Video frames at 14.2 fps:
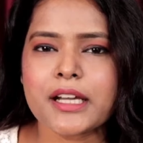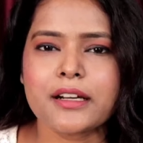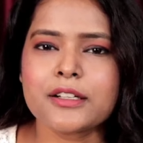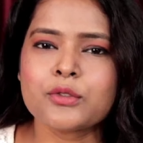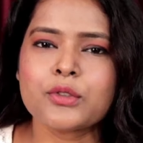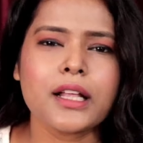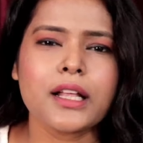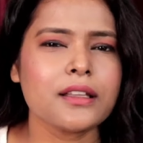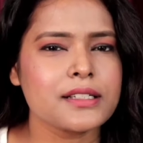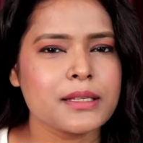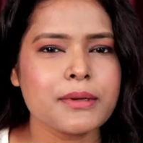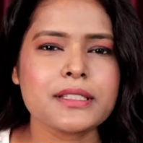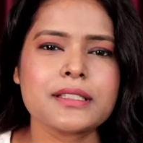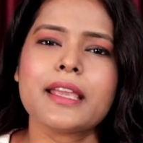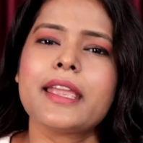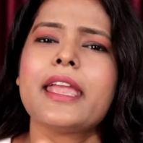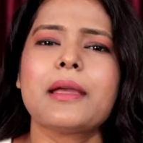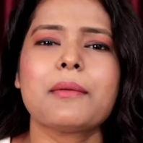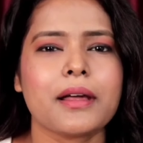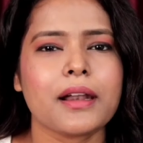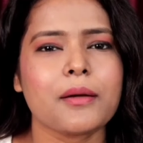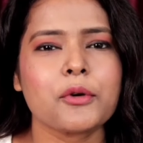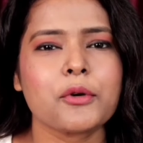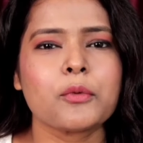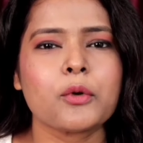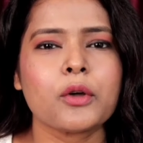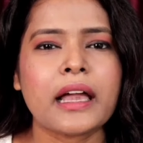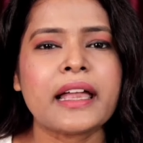में जाकर दुकानदार से बस एक बार
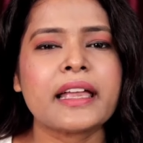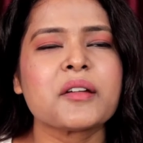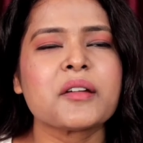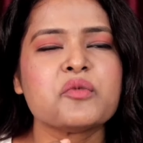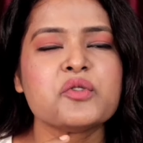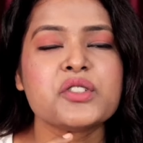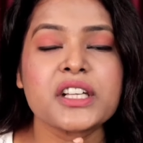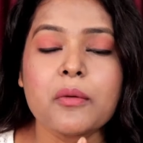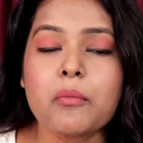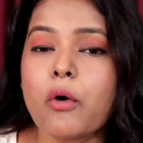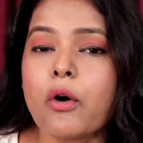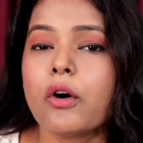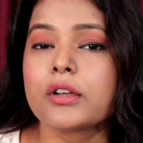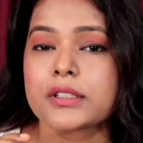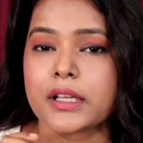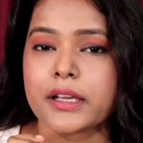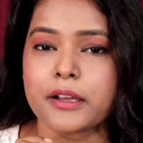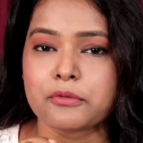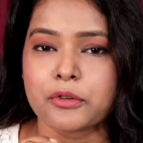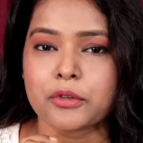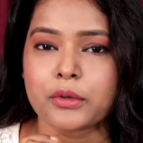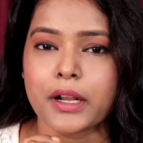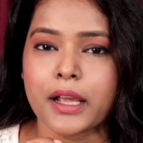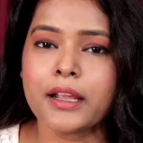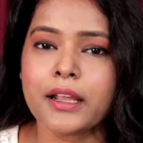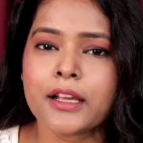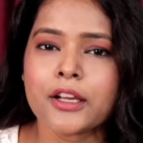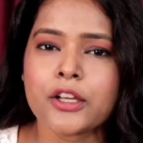आपको बोलना है कि मुझे ना बहुत ज्यादा हेयरफॉल हो रहा
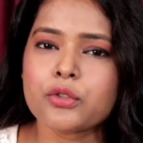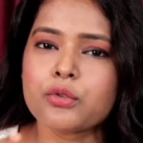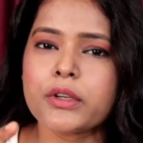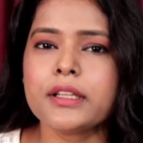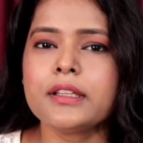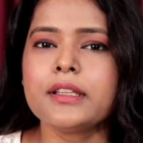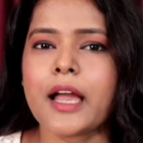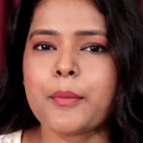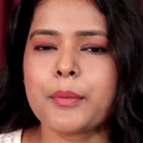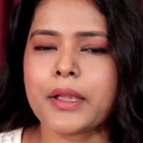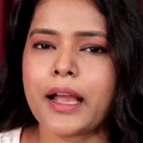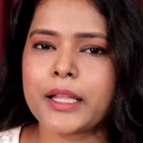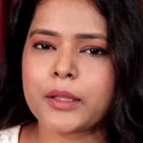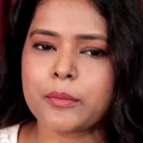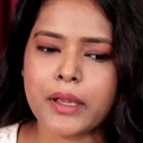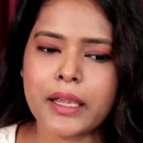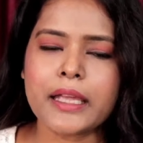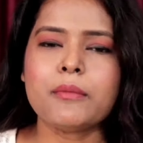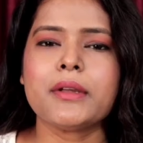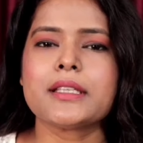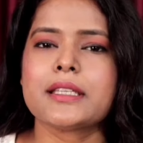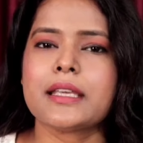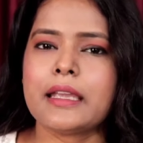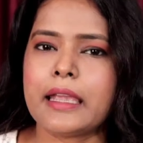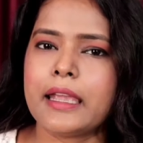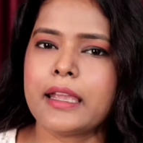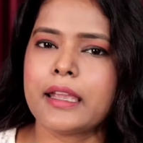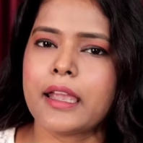है तुरंत ही आपके हाथ में इनमें से
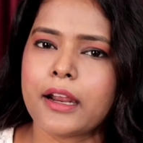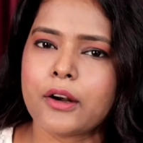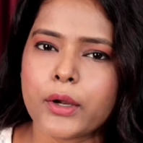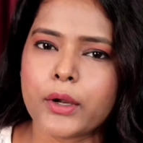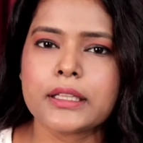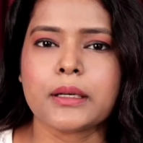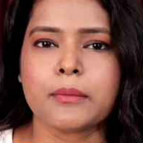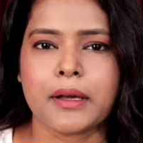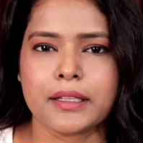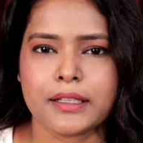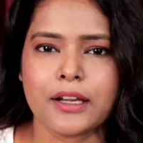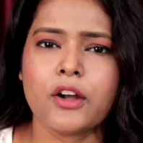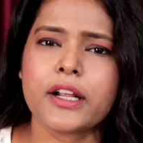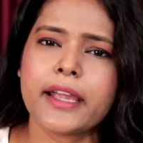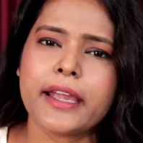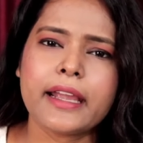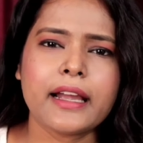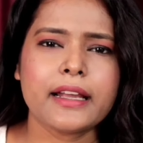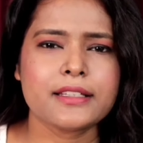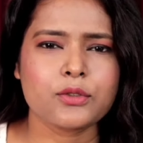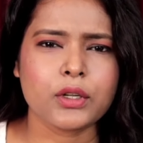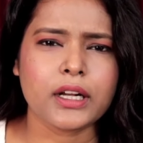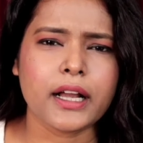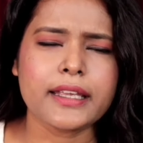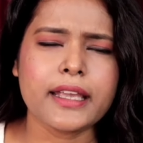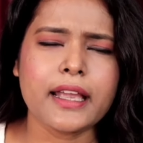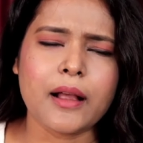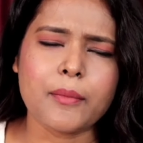एक हेयर ऑयल थमा देगा और कहेगा इसको
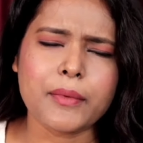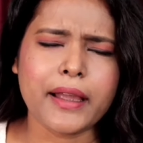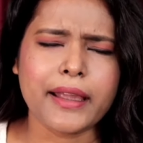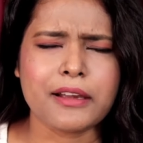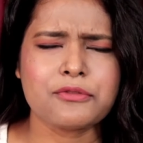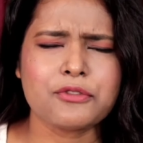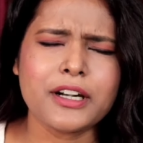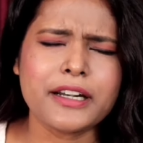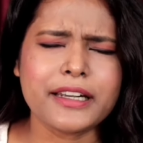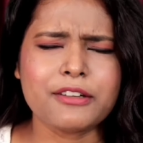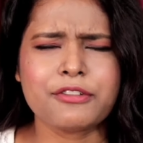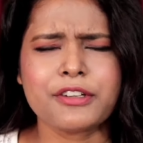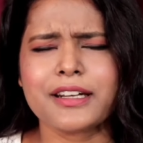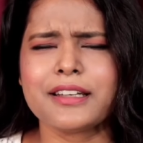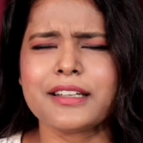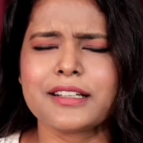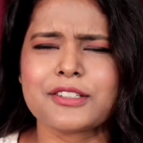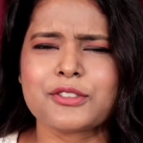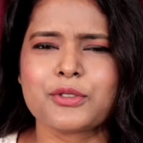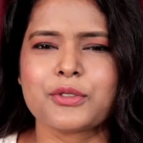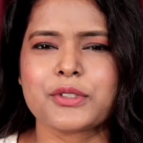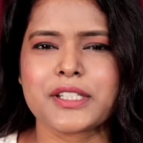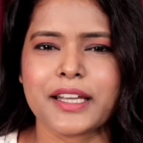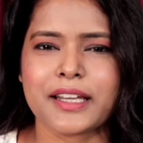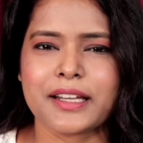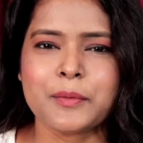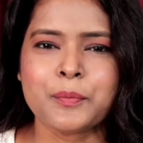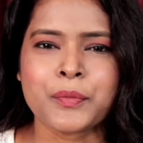लगाइए आपका हेयरफॉल डेफिनेटली कंट्रोल हो
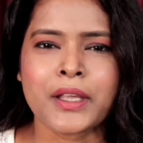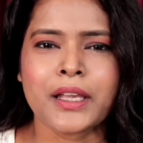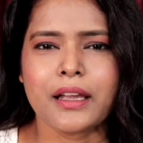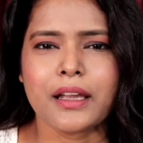जाएगा